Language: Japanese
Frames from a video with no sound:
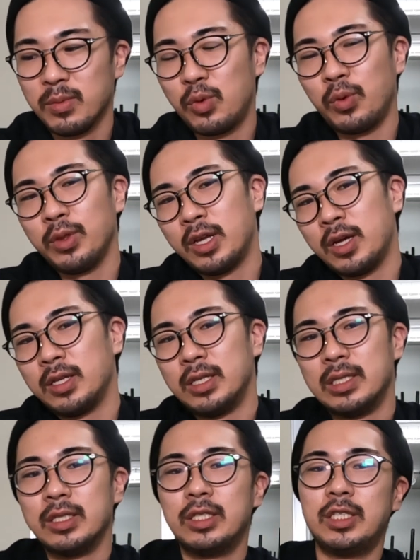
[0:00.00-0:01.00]
こんな
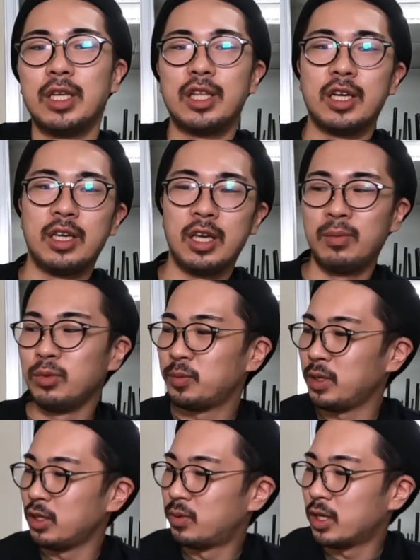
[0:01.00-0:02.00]
次世代
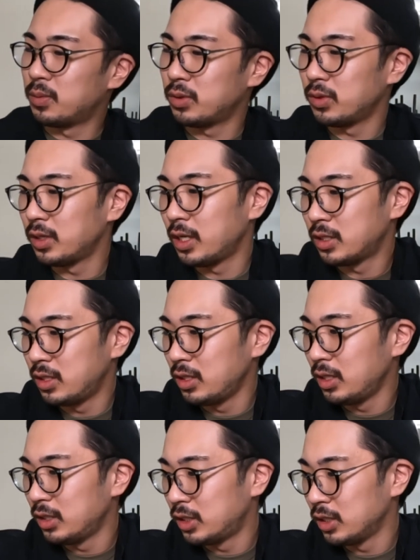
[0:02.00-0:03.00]

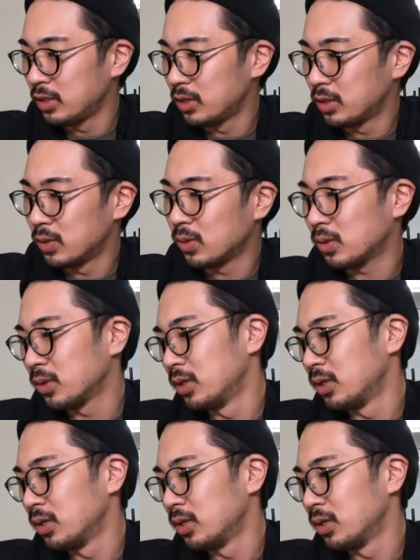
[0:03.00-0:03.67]
MP5SD6 を、